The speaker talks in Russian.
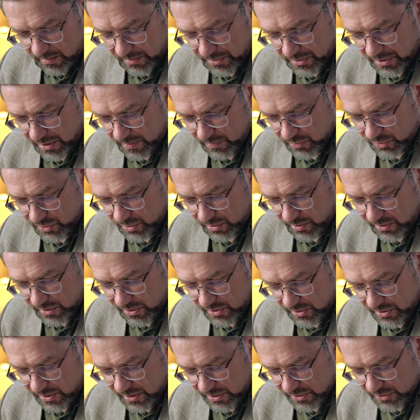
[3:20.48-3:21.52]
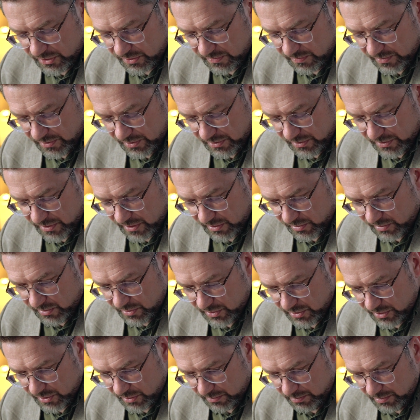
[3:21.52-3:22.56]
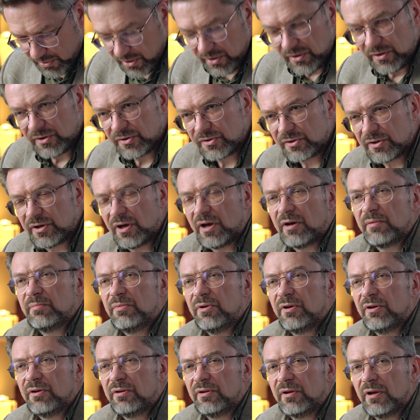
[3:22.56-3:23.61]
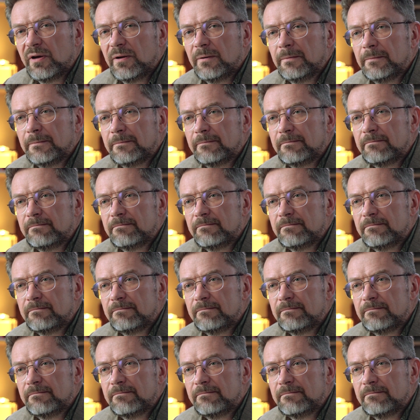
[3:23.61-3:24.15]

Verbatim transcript: Потому что христианство — это такое терпение скорбей, да?